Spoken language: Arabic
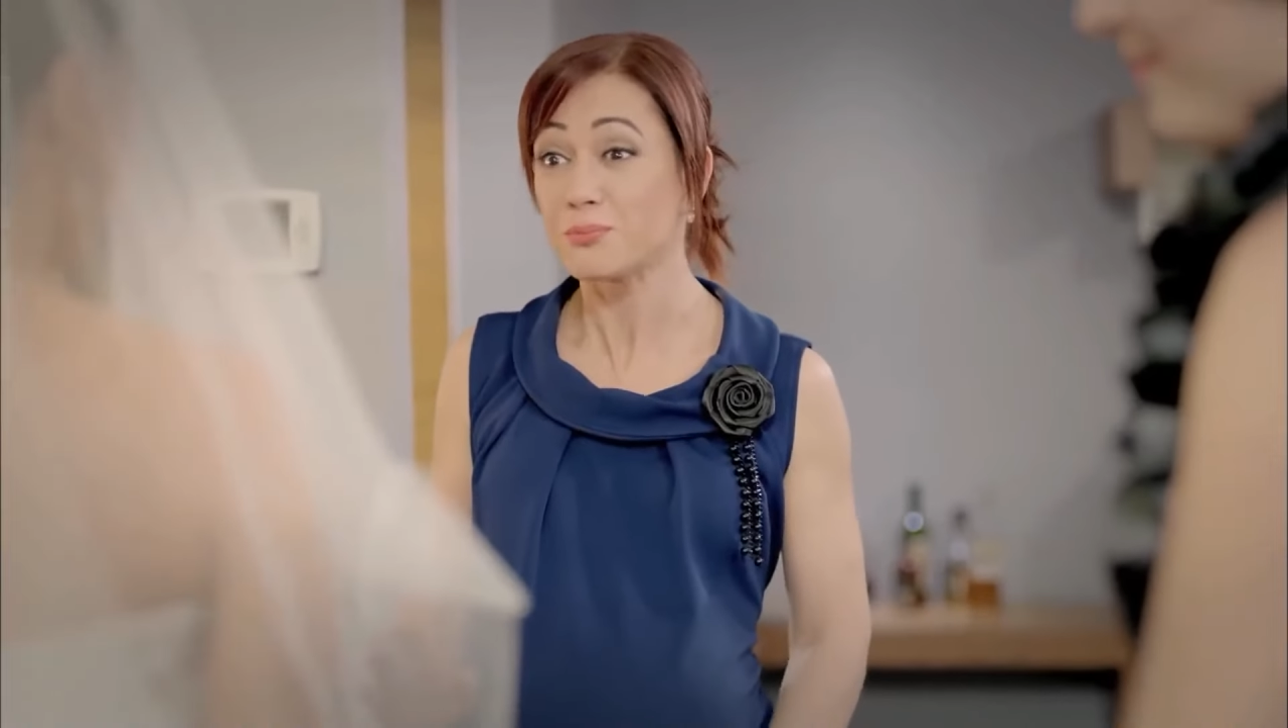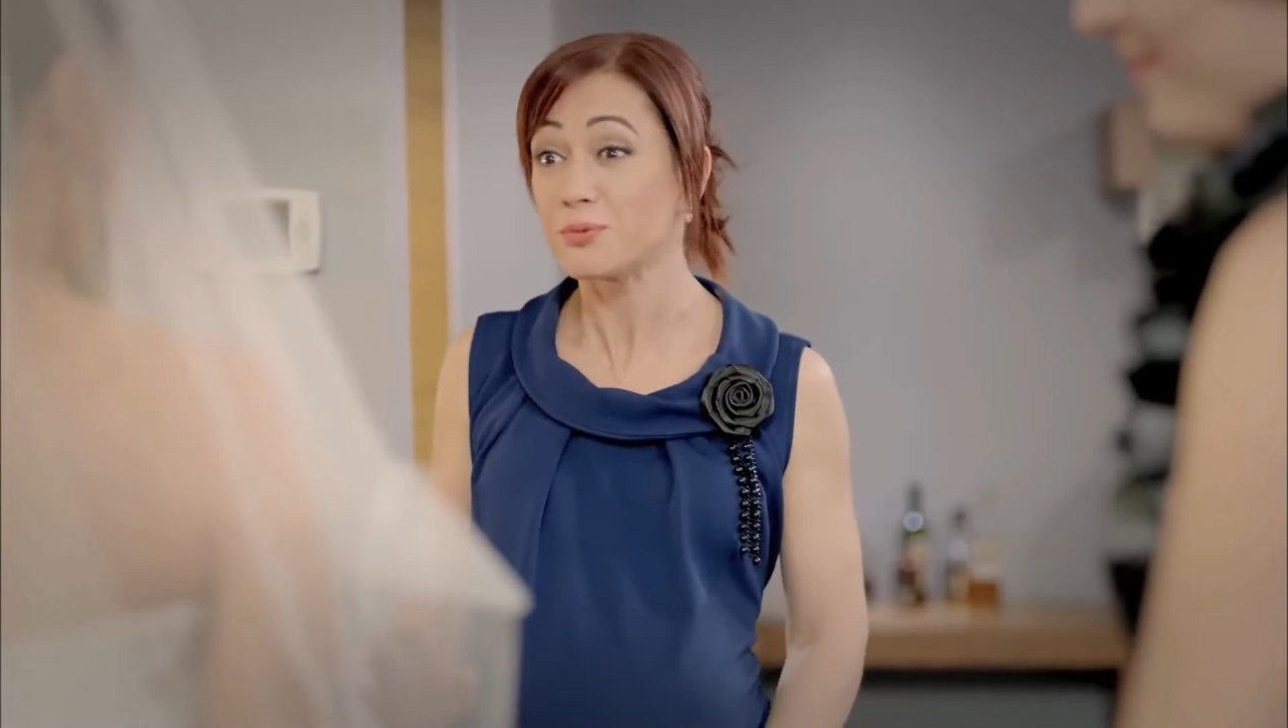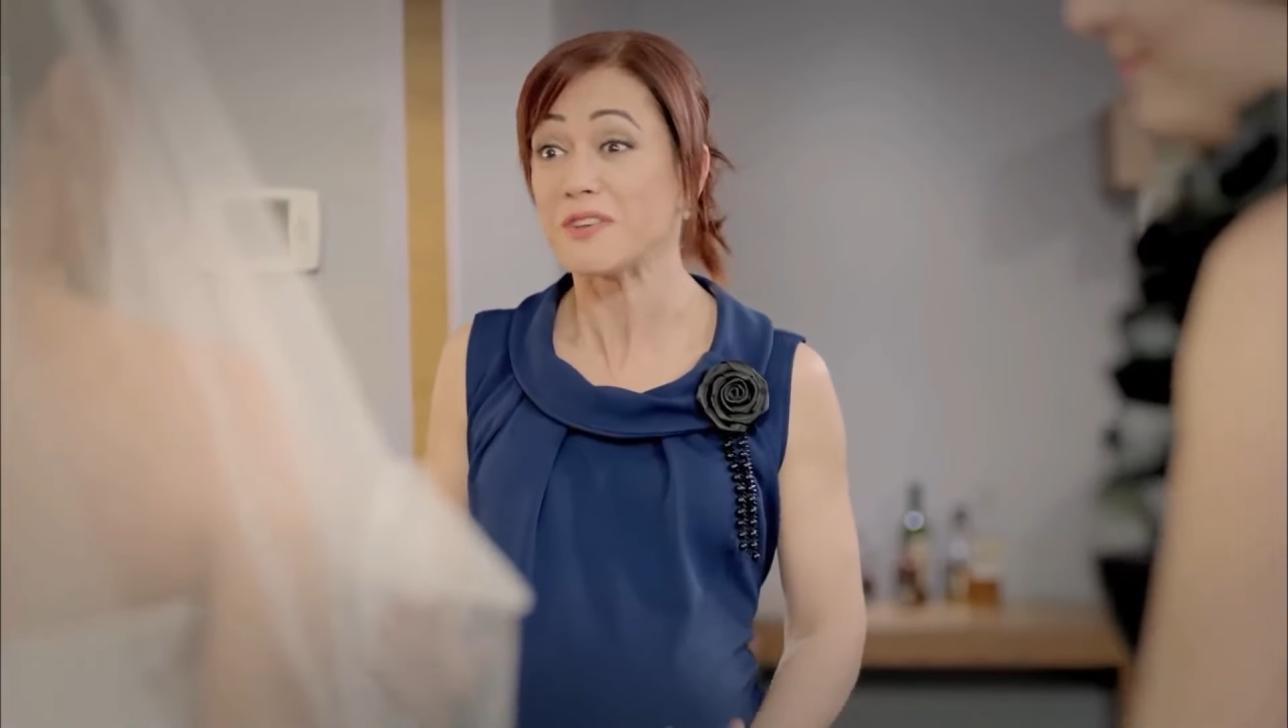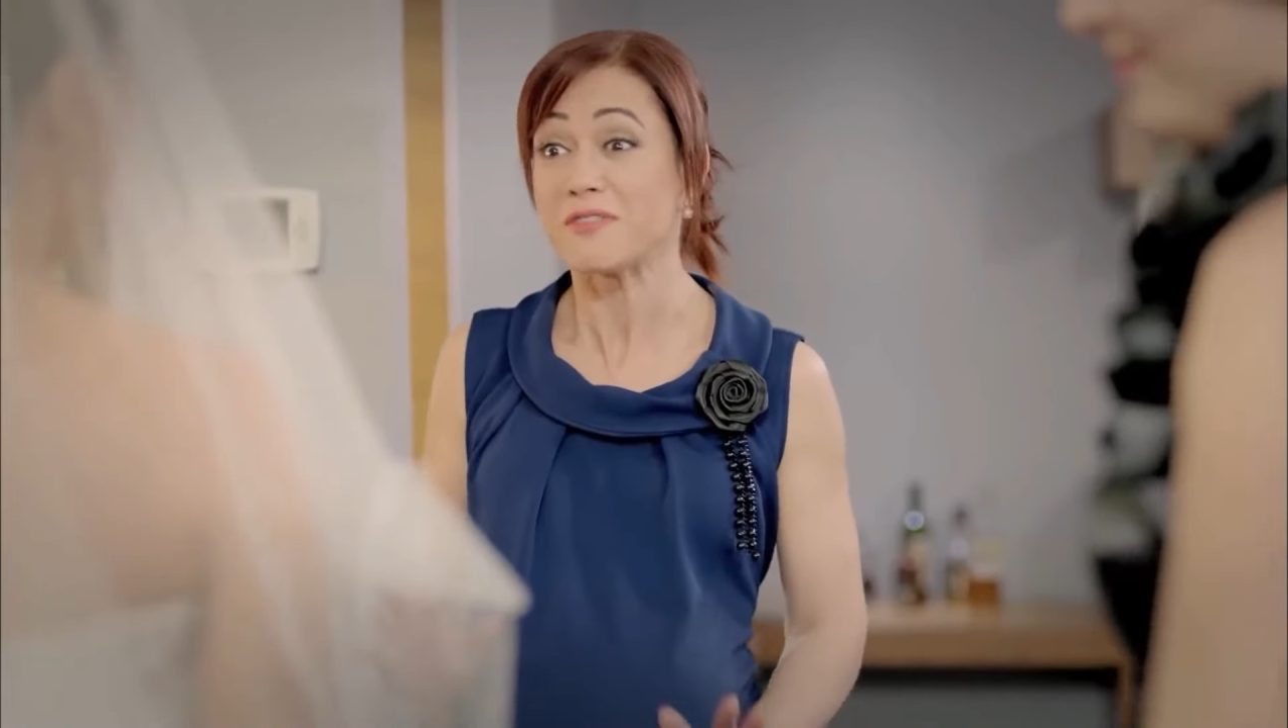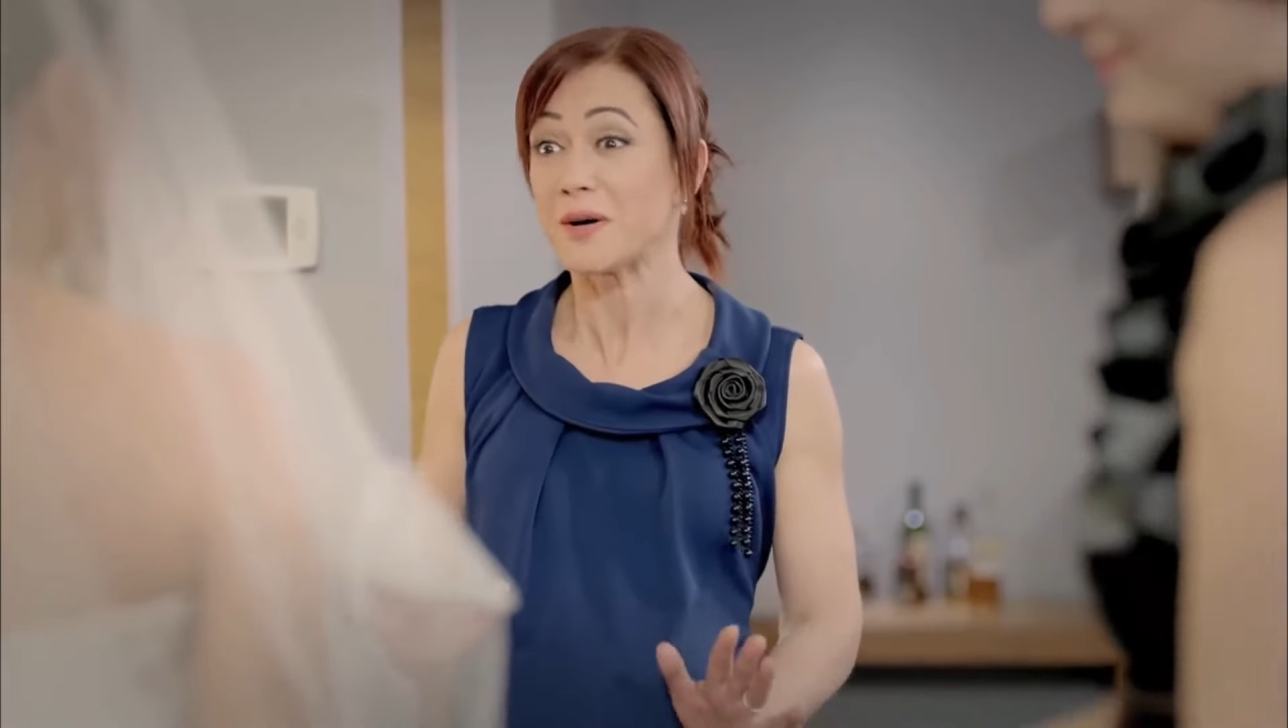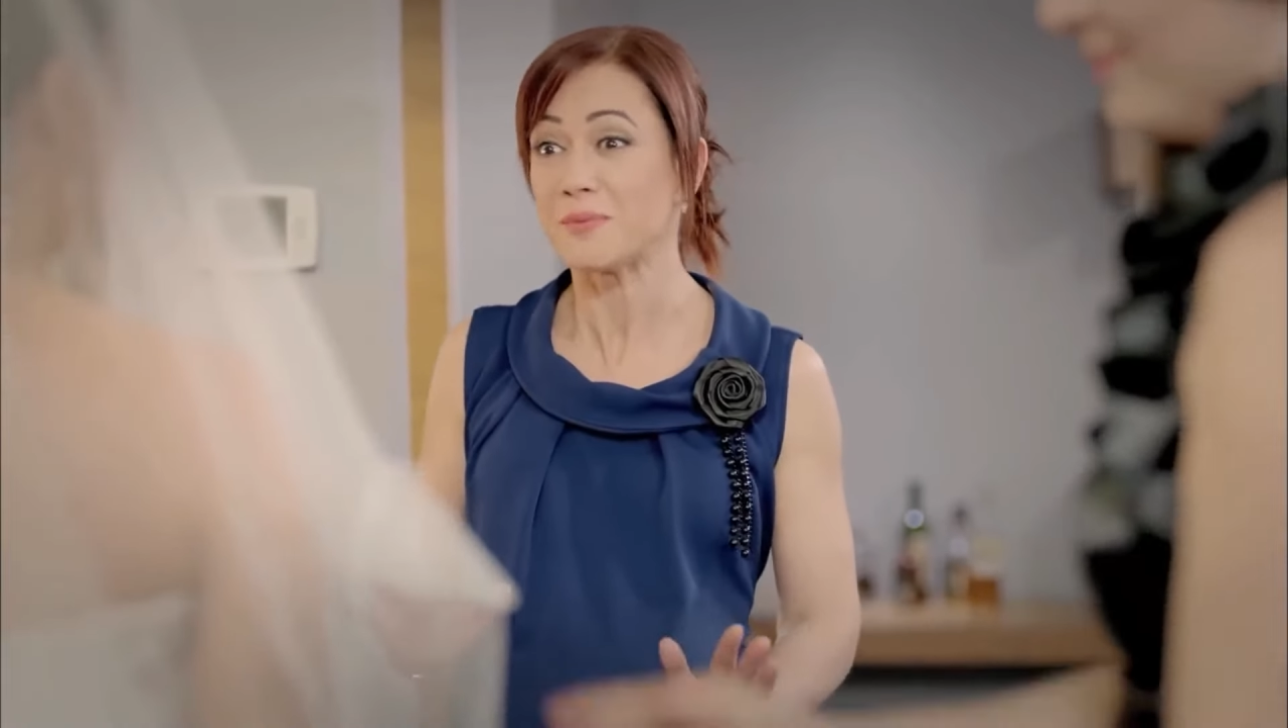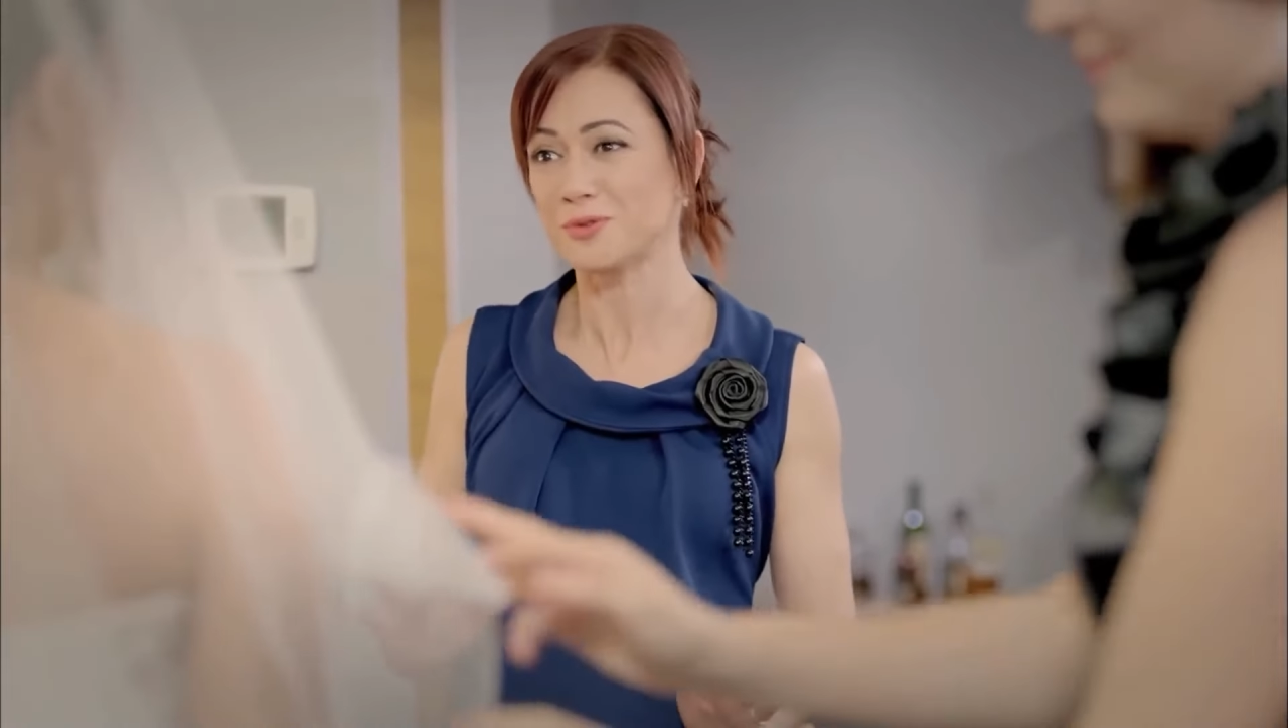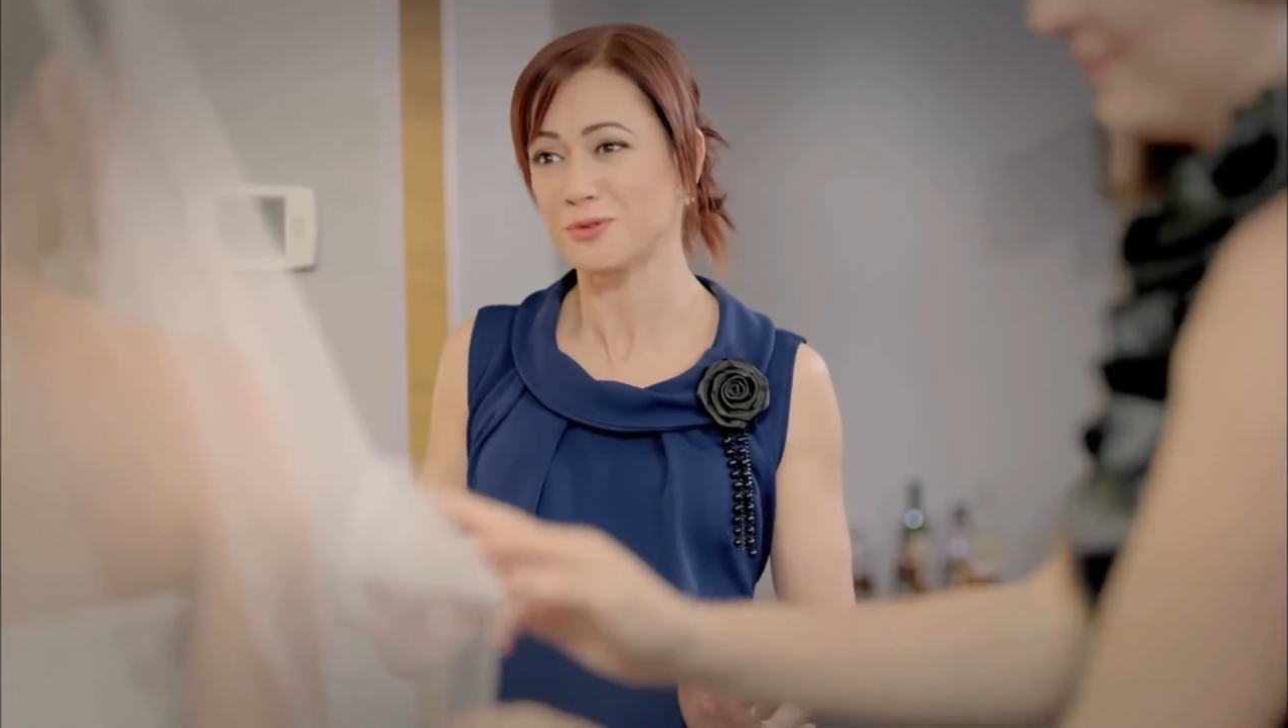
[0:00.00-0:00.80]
هالمرة رح